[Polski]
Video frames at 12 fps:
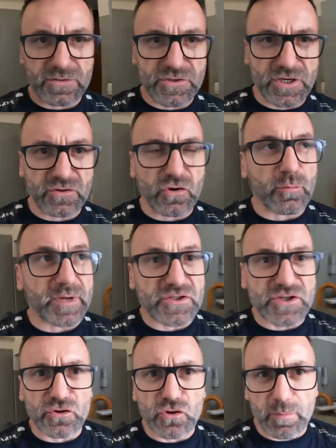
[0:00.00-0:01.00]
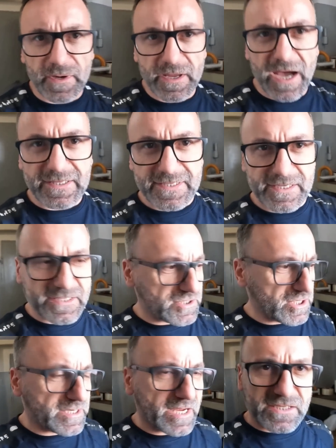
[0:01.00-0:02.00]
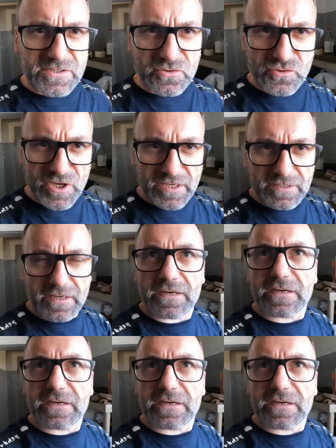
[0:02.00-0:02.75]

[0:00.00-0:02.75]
Dzień dobry, dzień dobry, a co jest dzień jak co dzień?